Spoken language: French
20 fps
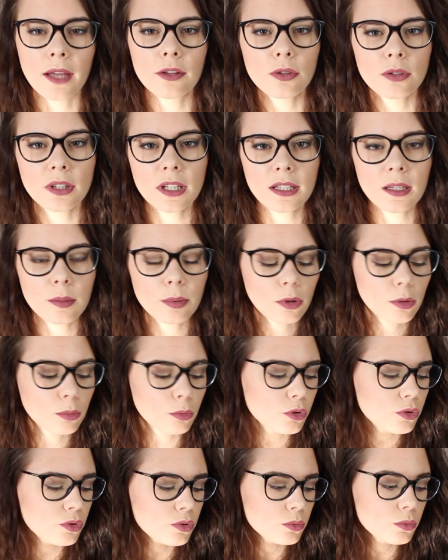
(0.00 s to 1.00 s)
attendez des
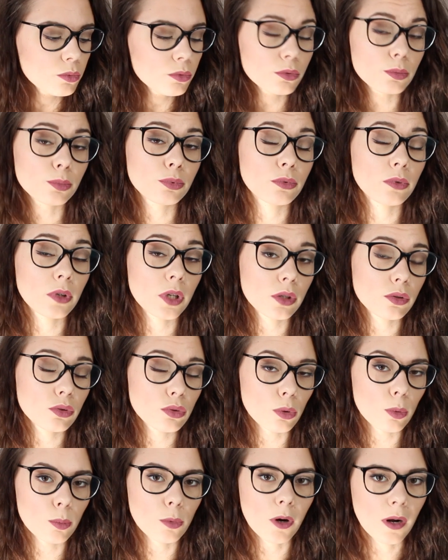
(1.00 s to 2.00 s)
promotions vous pouvez
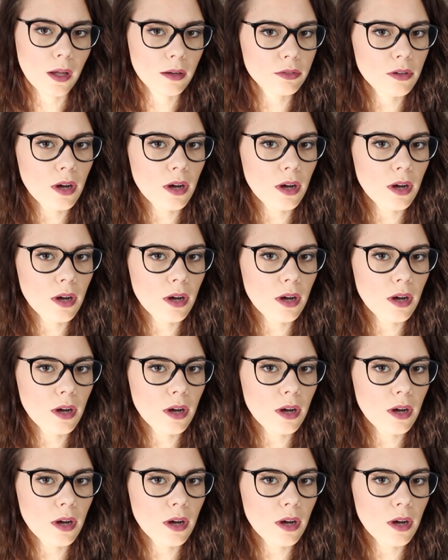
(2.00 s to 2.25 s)
sûrement la